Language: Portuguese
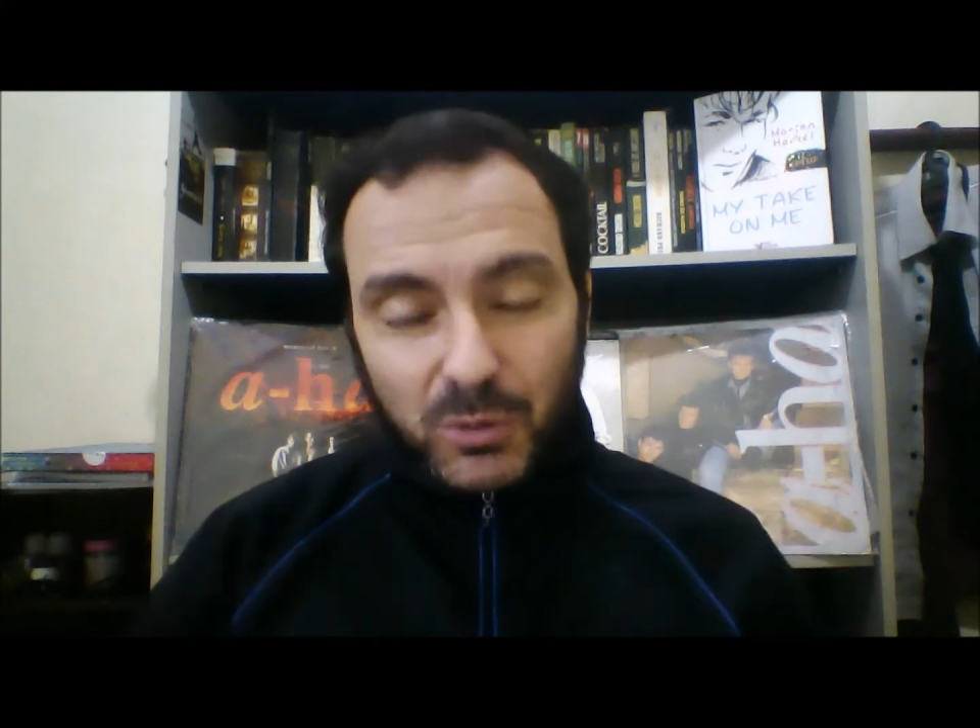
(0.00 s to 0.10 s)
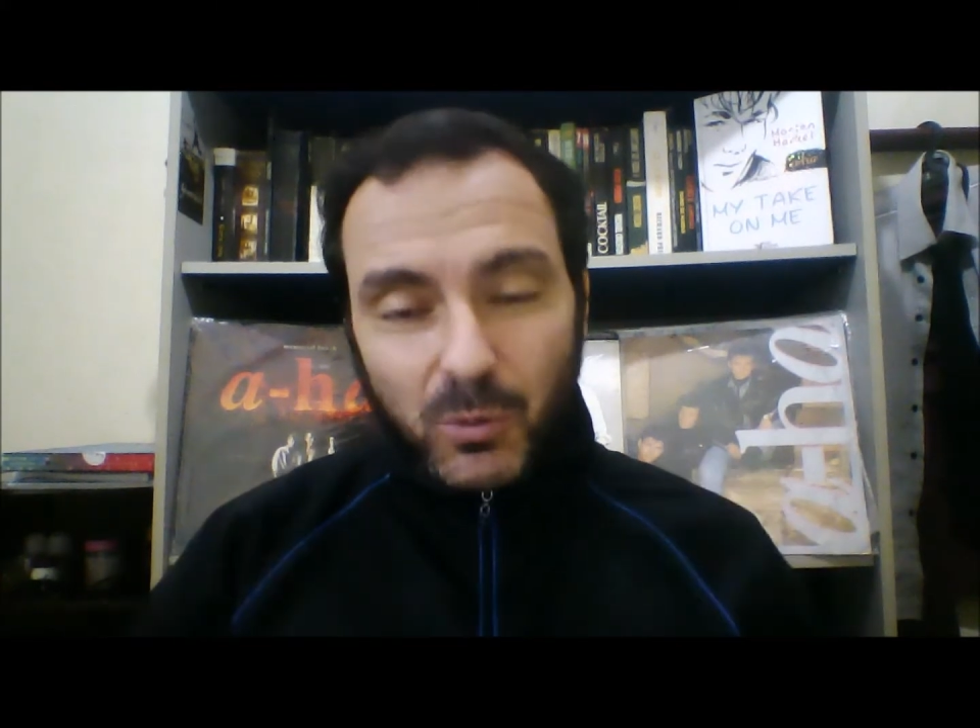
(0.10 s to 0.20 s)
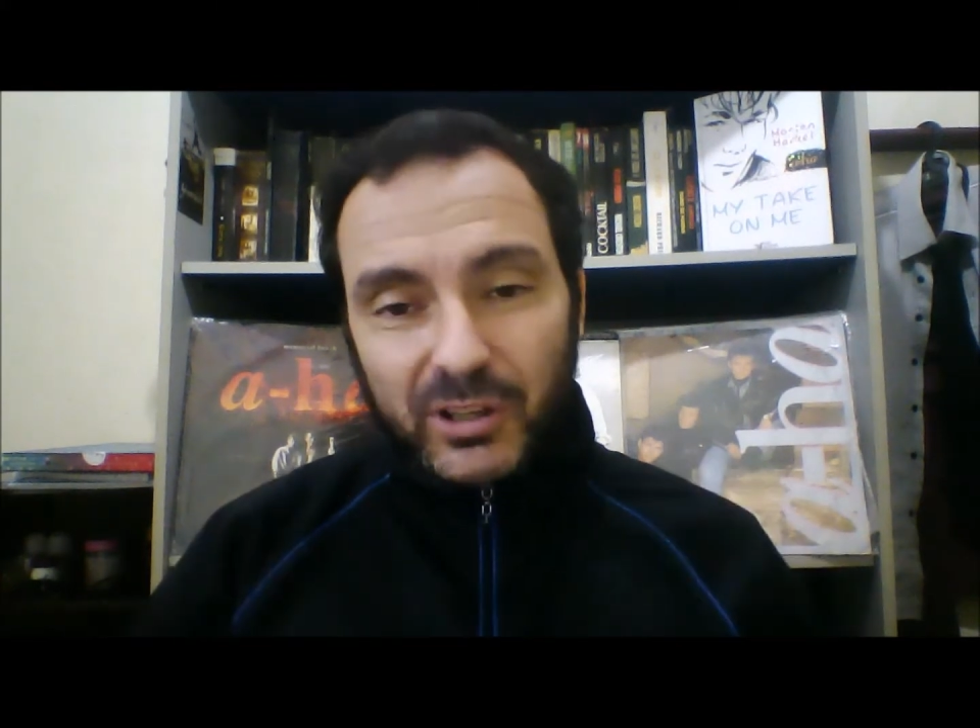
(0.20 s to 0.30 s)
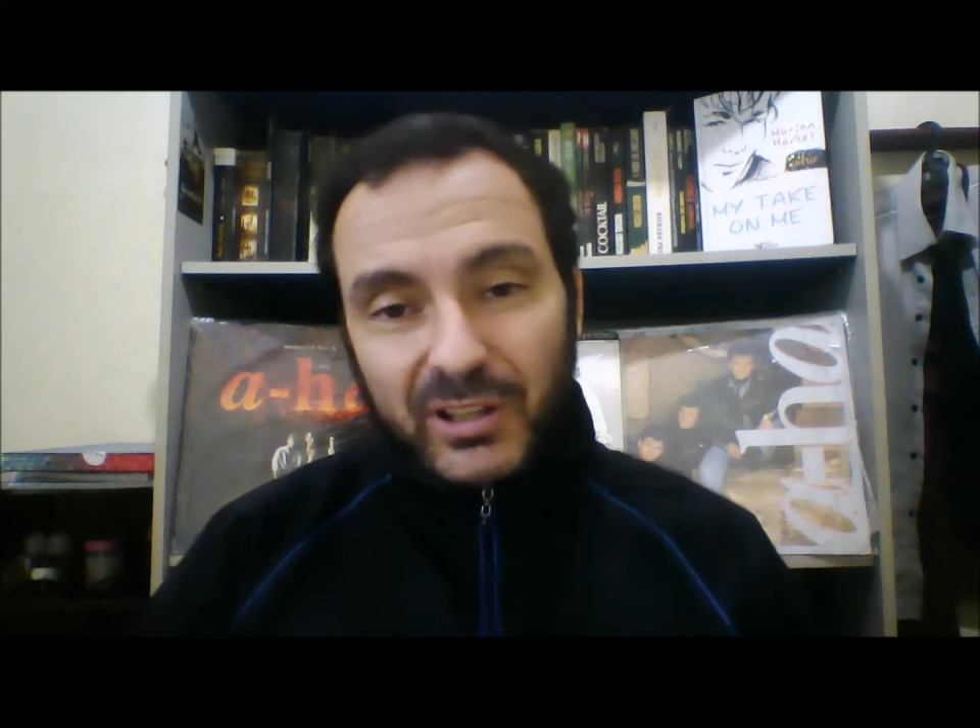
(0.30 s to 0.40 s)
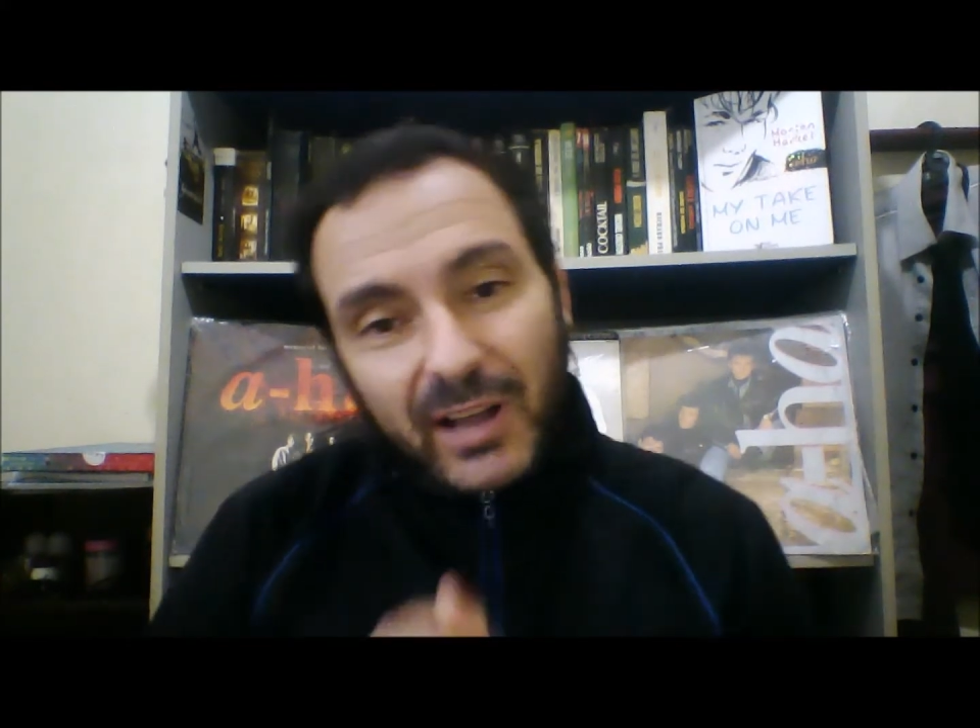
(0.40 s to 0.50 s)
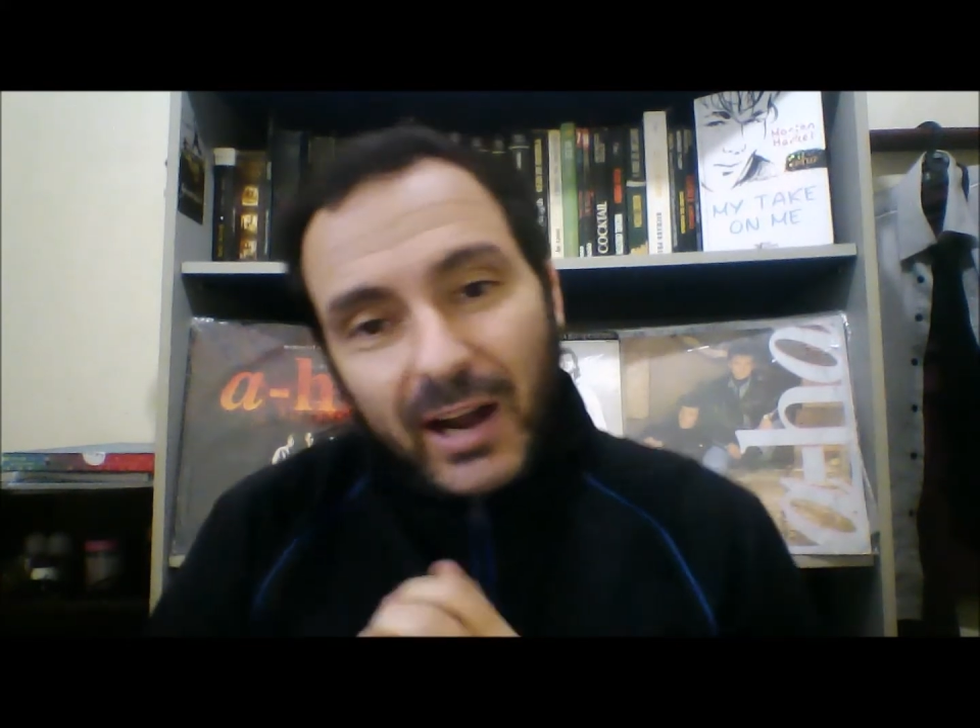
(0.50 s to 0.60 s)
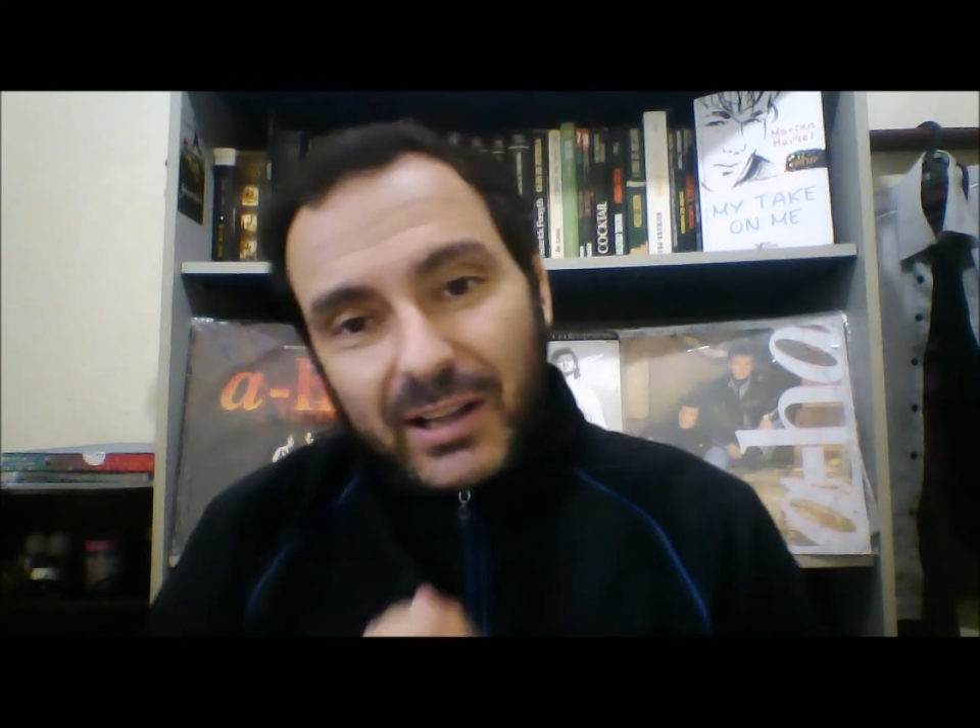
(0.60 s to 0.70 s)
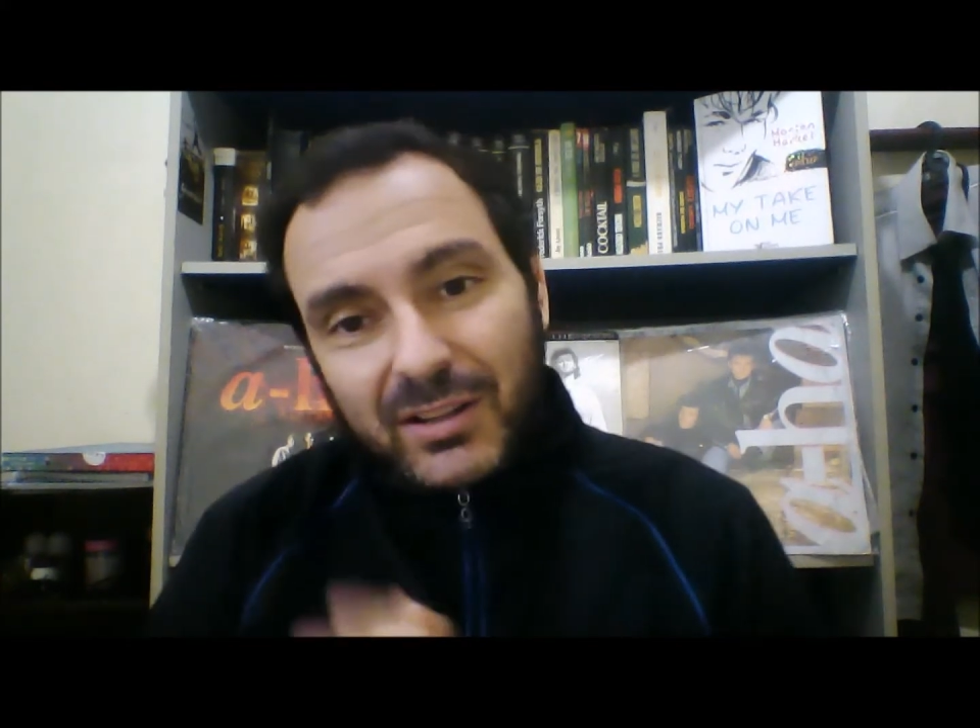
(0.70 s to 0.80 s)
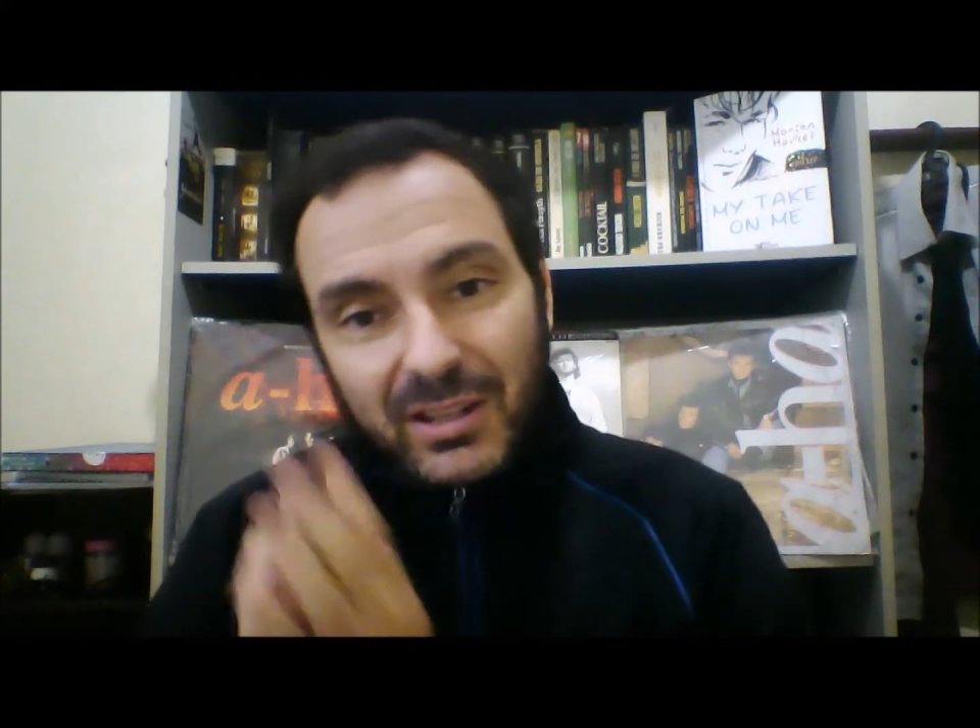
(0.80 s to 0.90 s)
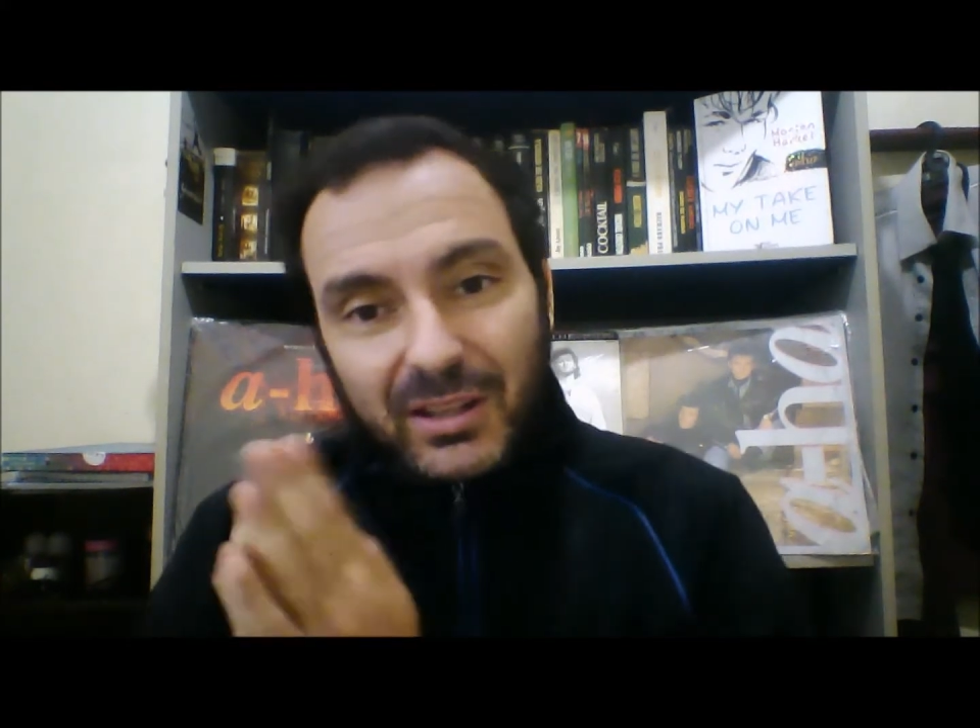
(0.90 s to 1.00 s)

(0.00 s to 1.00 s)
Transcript: do Morten Harkett